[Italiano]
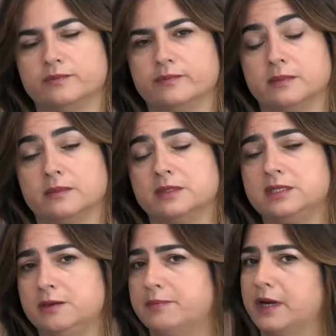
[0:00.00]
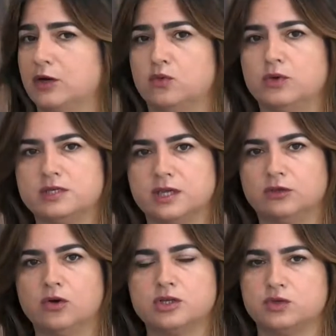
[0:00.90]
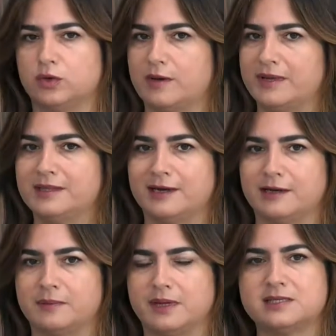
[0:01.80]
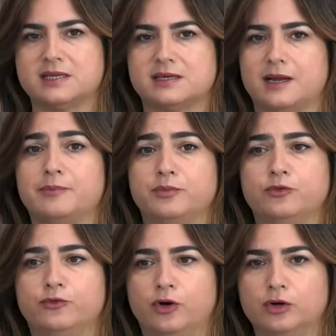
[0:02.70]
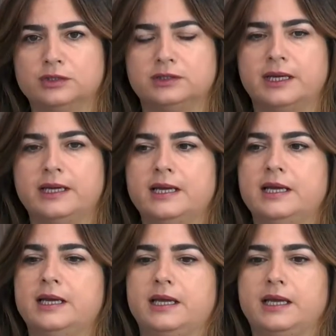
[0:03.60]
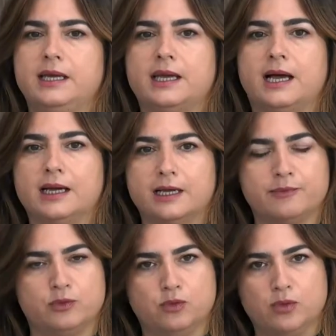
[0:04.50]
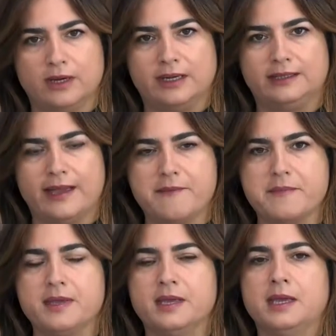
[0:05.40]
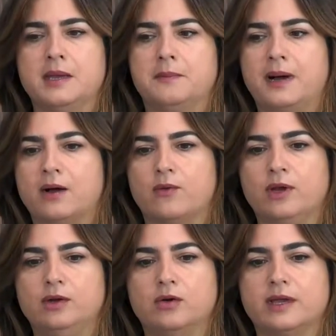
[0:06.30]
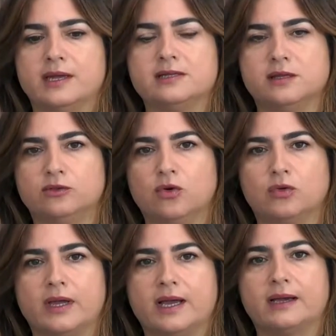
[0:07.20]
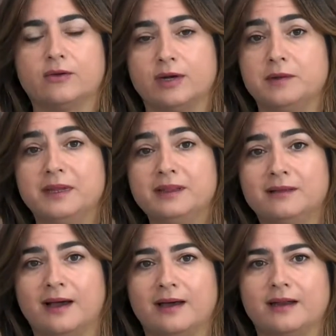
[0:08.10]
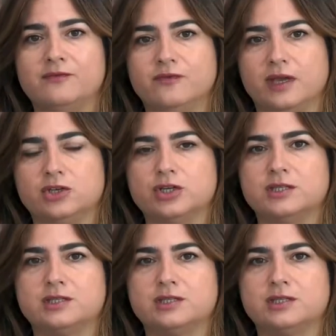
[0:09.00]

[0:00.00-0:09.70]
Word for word: Mm, sì, per alcuni settori sicuramente la ripresa sarà più forte e anche più lunga nei tempi, ma quello che è il settore agroalimentare invece è